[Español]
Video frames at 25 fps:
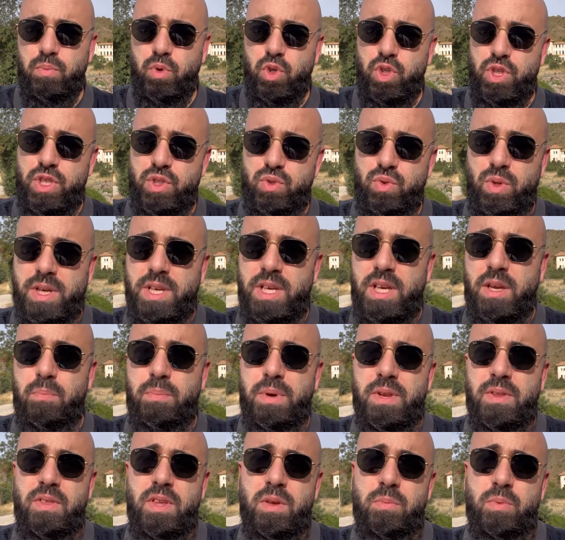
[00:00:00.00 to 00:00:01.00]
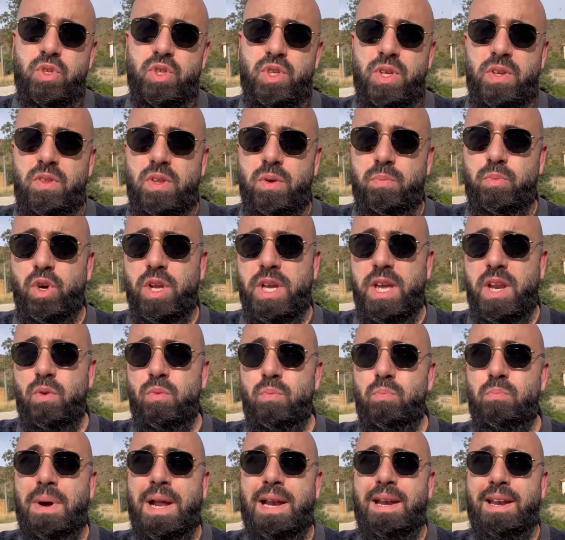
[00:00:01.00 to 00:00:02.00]
Pues esto aquí en principio se hizo porque era
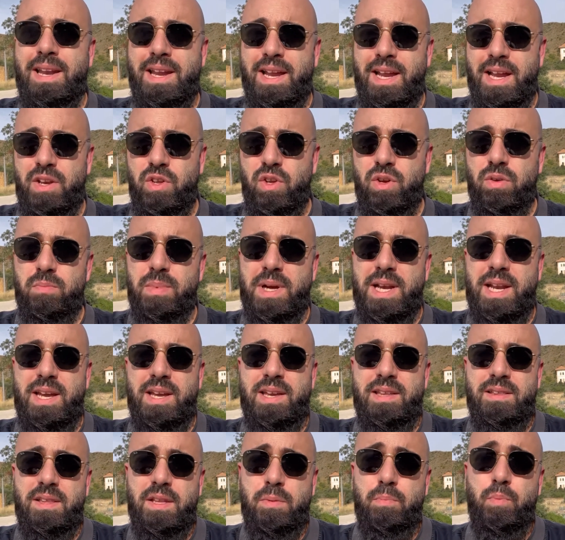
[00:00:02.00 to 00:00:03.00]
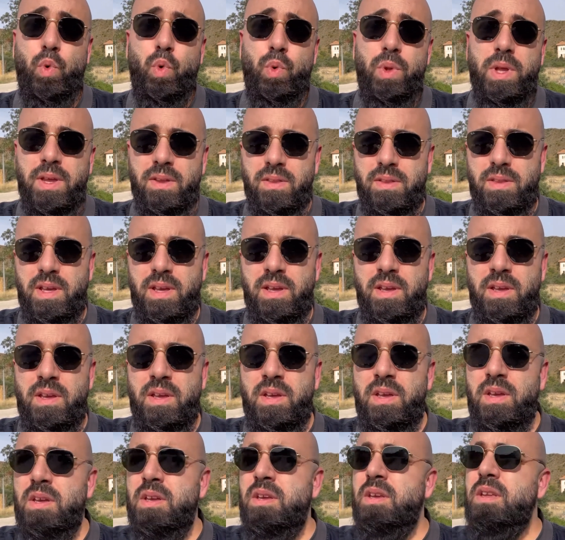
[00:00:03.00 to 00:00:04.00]
un balneario para gente pudiente
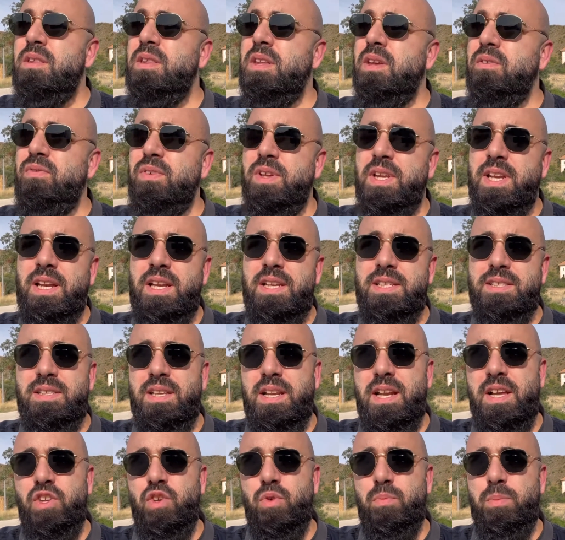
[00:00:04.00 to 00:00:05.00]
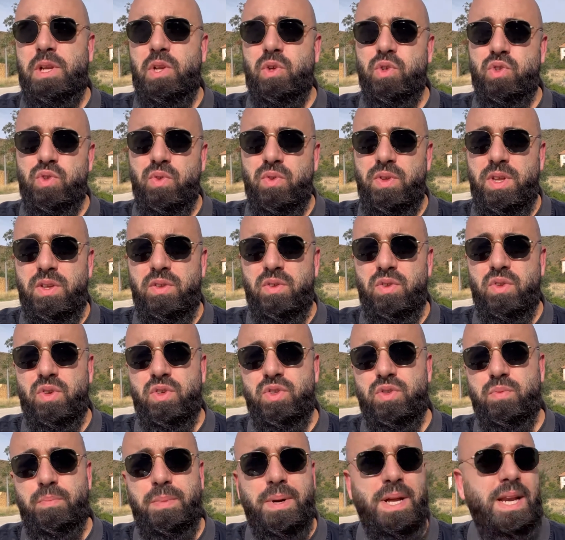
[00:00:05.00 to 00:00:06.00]
de finales del año
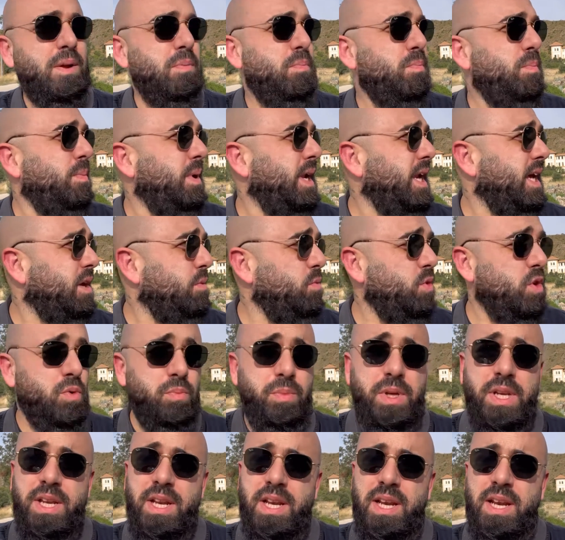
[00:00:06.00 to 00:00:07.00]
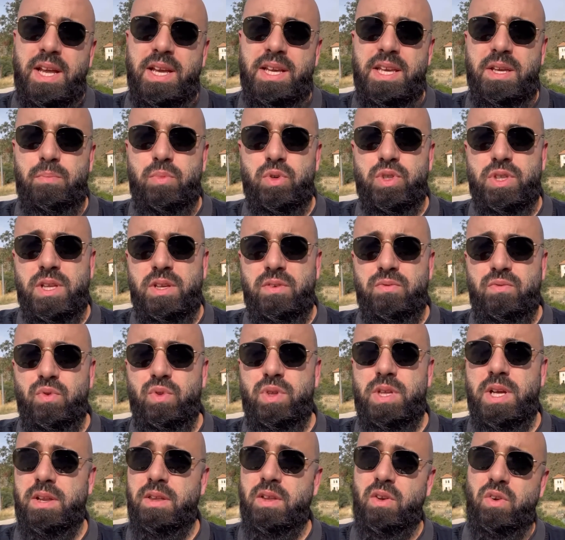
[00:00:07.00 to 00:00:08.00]
1800 para, para que bueno, vinieran aquí pues, a
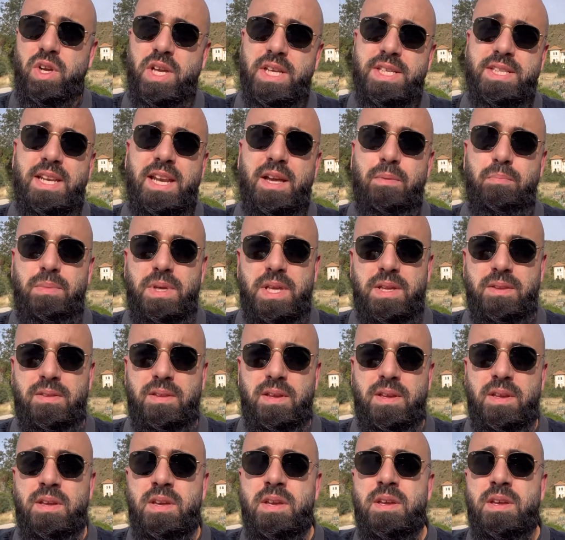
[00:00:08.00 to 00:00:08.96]
disfrutar de lo que es el ambiente.